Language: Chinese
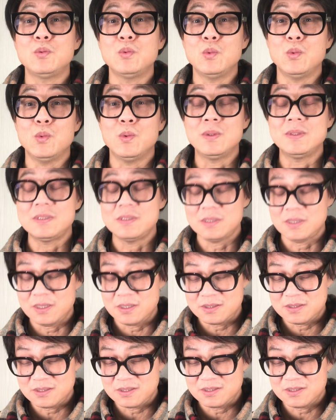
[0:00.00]
逻辑，
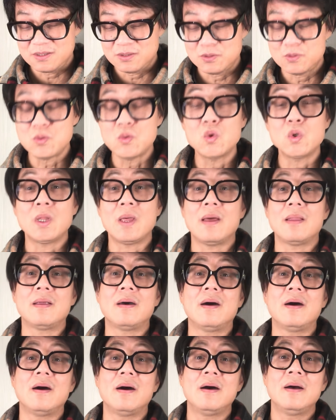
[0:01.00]
呃，这个这个重点
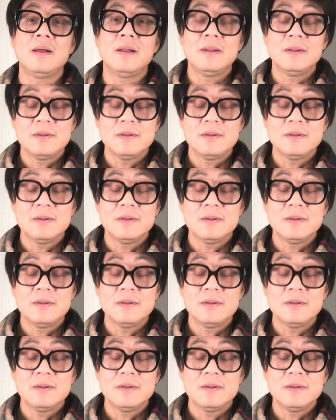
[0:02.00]
啊。